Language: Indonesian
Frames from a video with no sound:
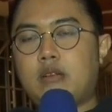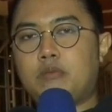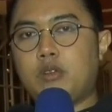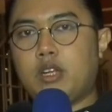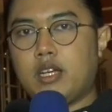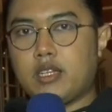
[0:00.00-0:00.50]

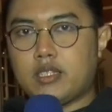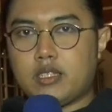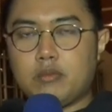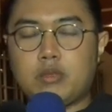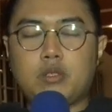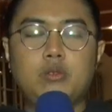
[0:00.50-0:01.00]
alhamdulillah
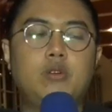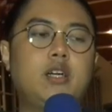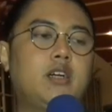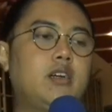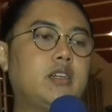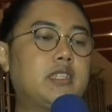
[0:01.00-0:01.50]
kita
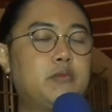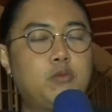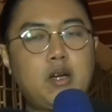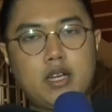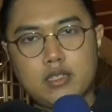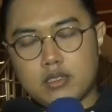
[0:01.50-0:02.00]
berdua ketemu
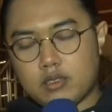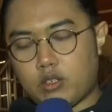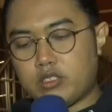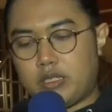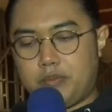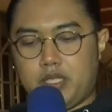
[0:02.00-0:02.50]
banget
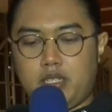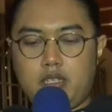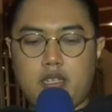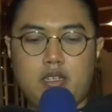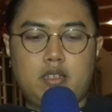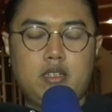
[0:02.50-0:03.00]
konsepnya
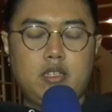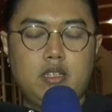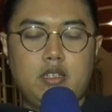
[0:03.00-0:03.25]
dan